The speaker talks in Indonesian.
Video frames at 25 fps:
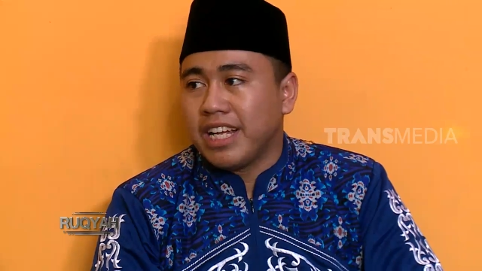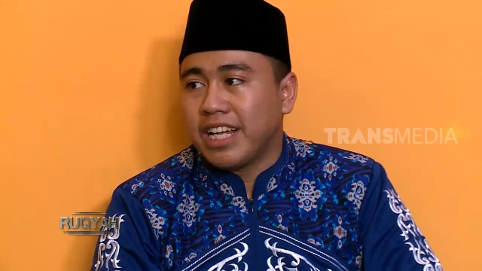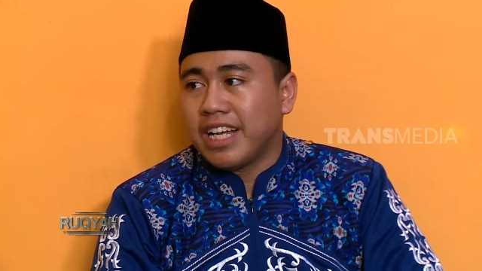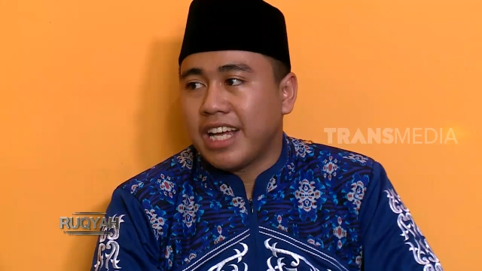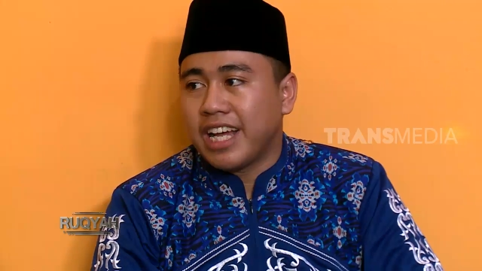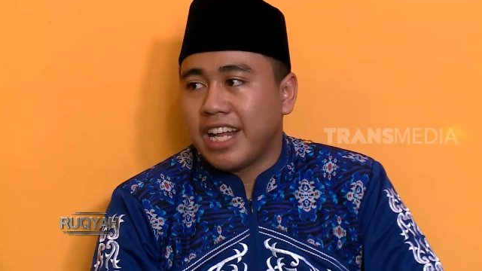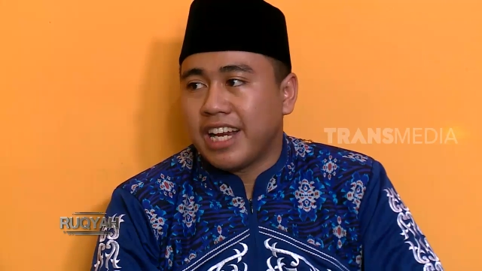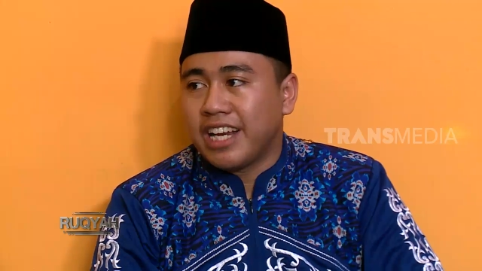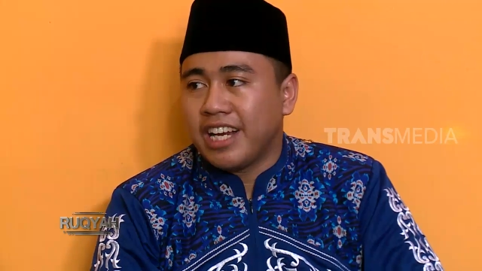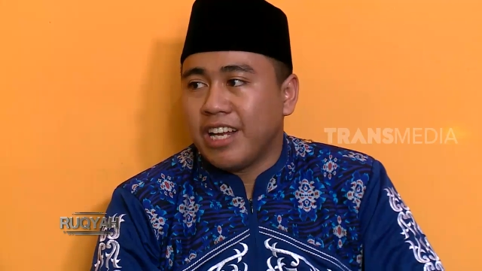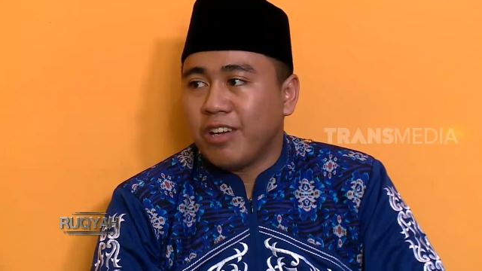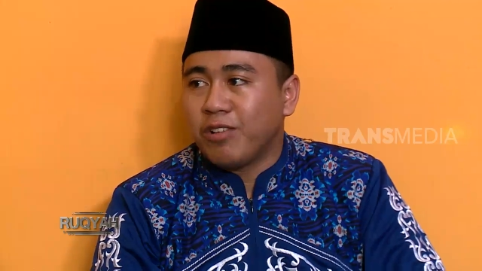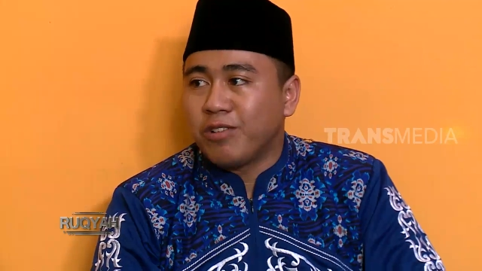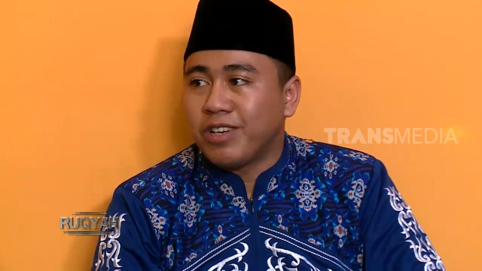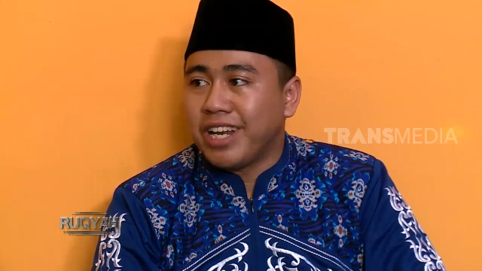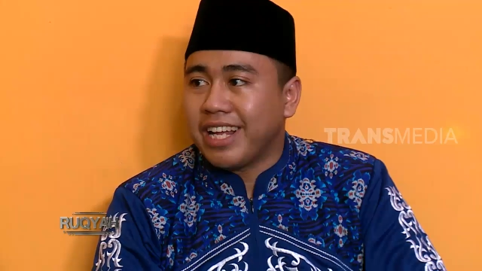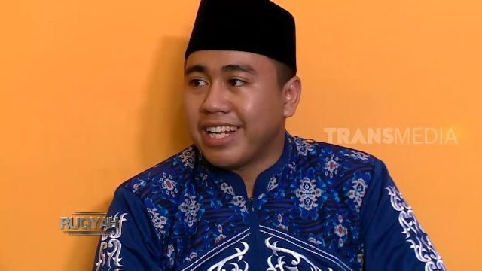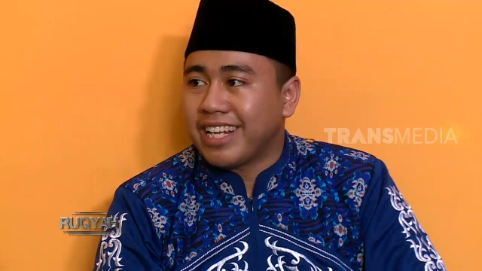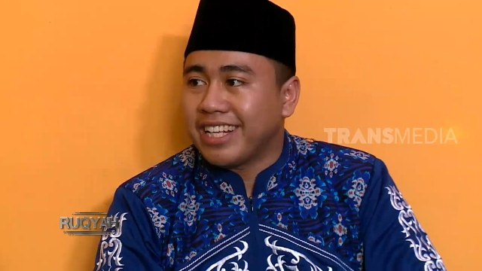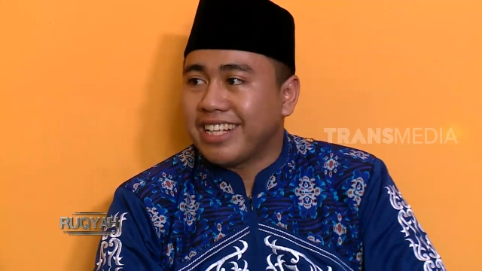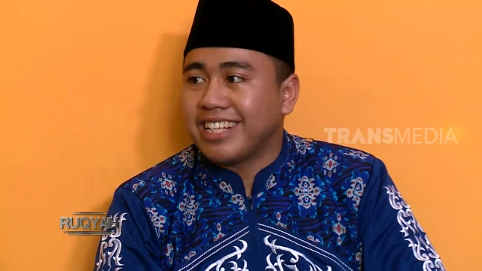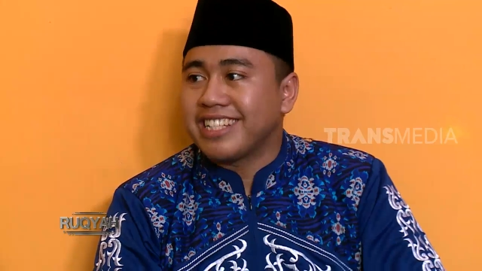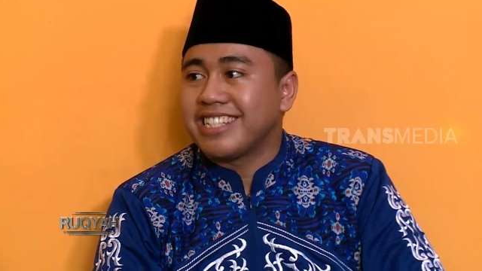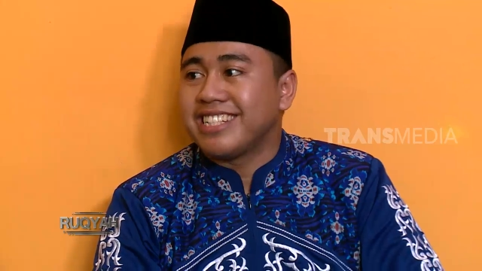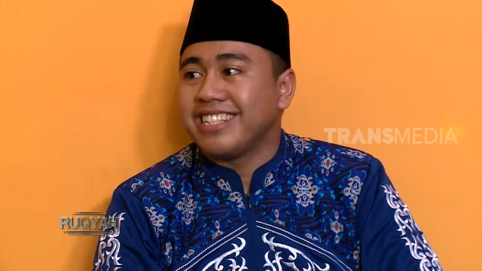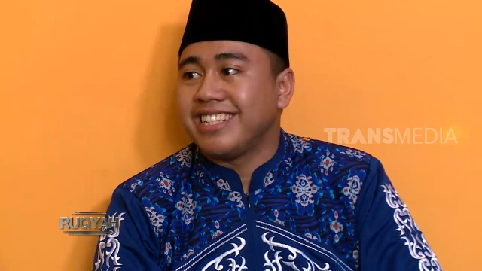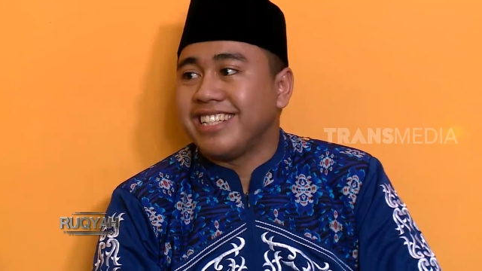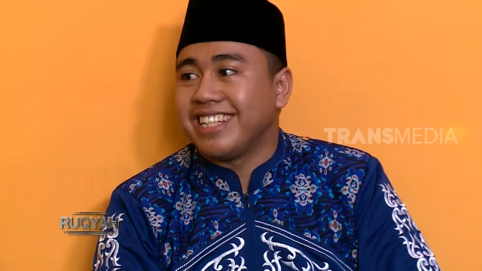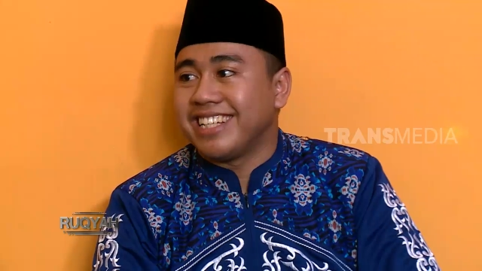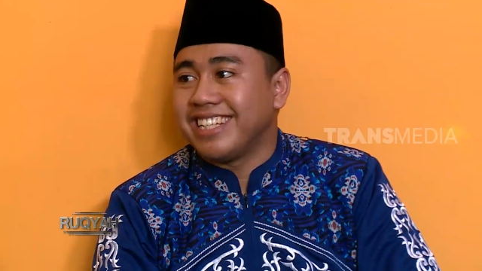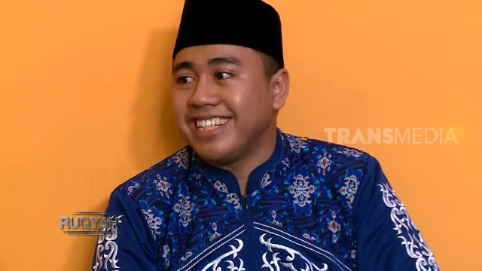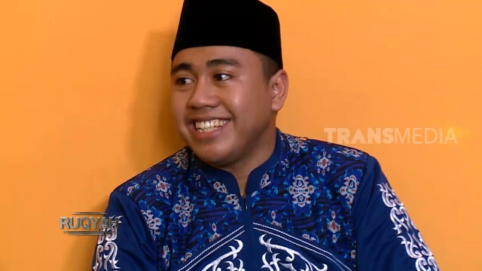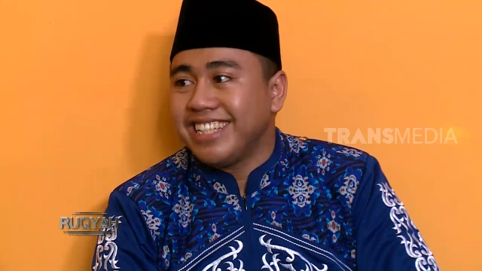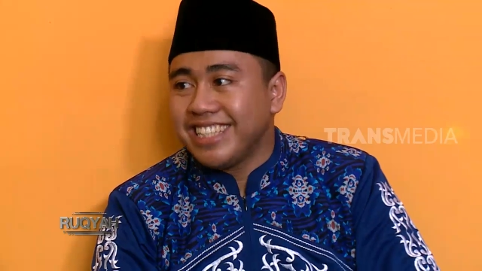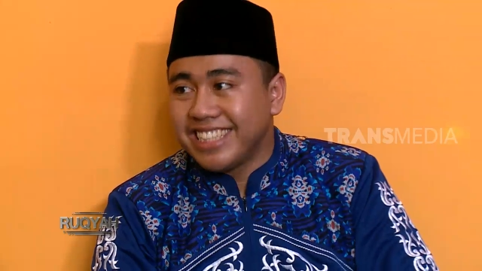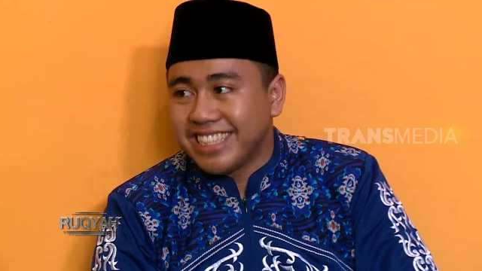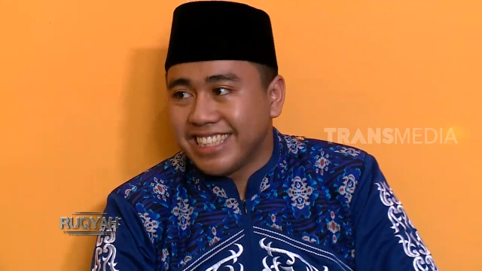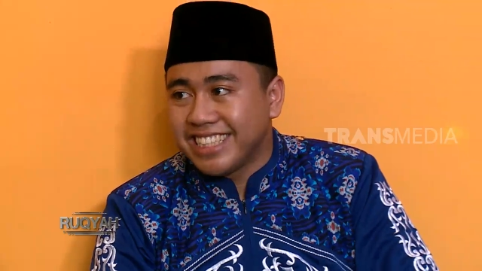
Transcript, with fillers: karena ulah kita sendiri